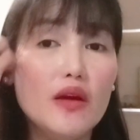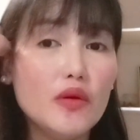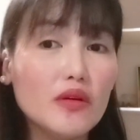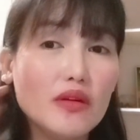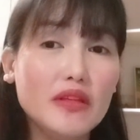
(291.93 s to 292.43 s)

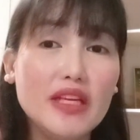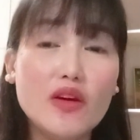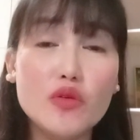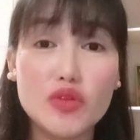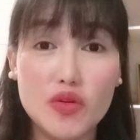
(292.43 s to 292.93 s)
Yung, hindi
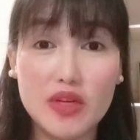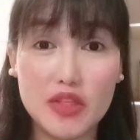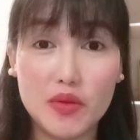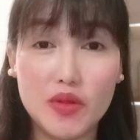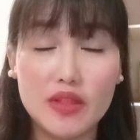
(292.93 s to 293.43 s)
na uso yung
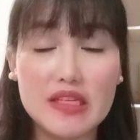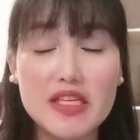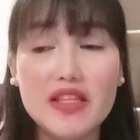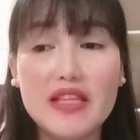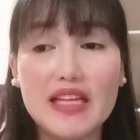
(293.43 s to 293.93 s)
ganun.
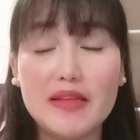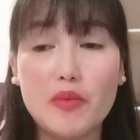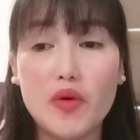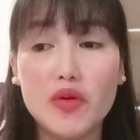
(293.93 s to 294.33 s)
Kasi dati po,